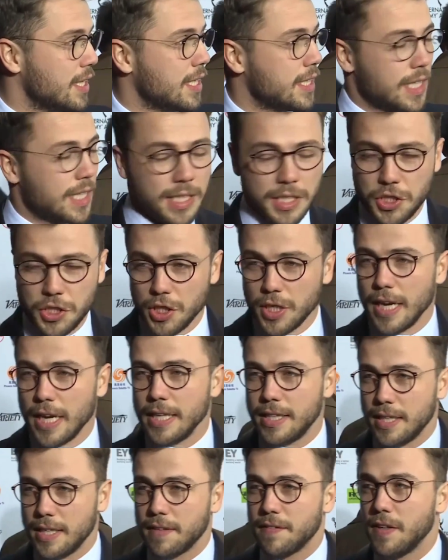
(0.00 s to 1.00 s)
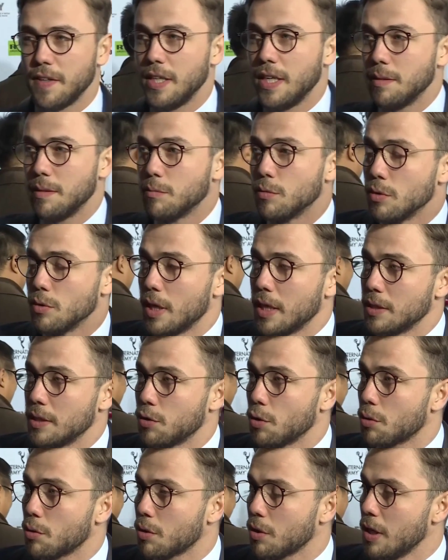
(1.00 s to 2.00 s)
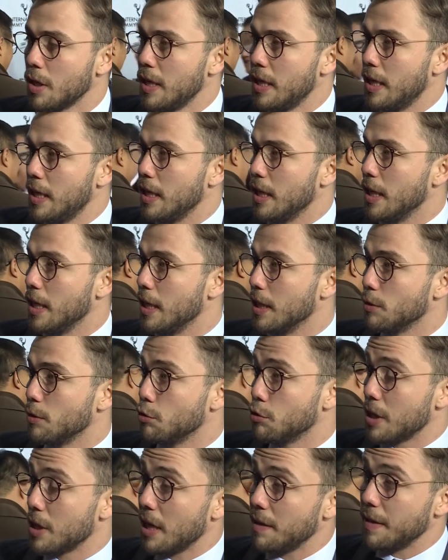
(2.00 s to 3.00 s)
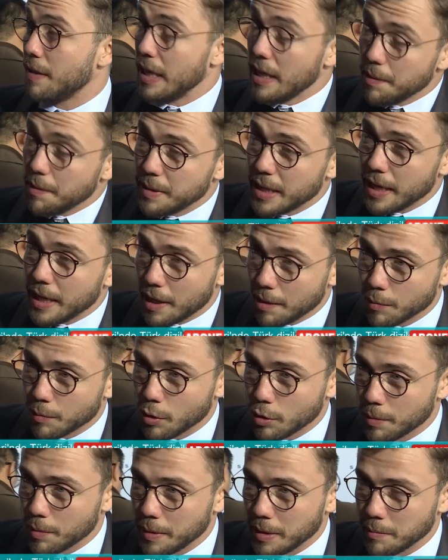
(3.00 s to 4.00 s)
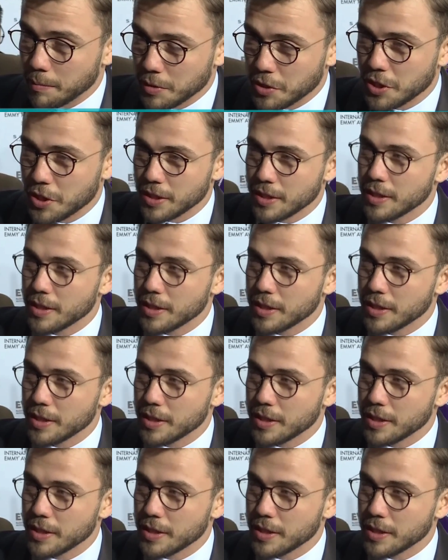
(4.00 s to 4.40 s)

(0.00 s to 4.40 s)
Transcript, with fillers: tanıştık, ettik falan. Bunlar çok e, güzel ve iyi bir deneyim oldu benim için.